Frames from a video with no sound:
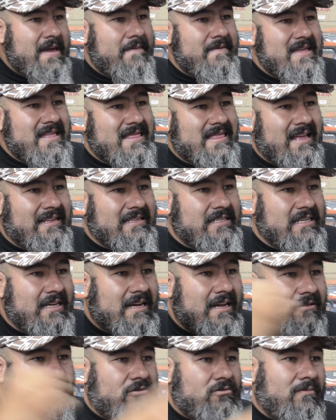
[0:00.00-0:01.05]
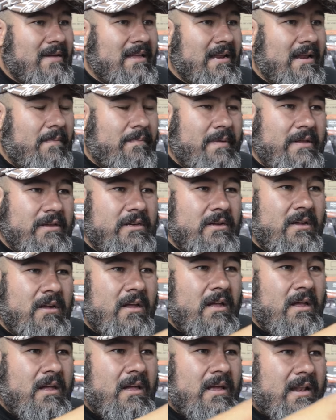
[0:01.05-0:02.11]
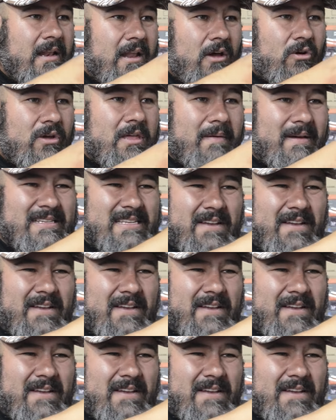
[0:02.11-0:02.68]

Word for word: y avientan chingando a su madre el pinche, la ojiva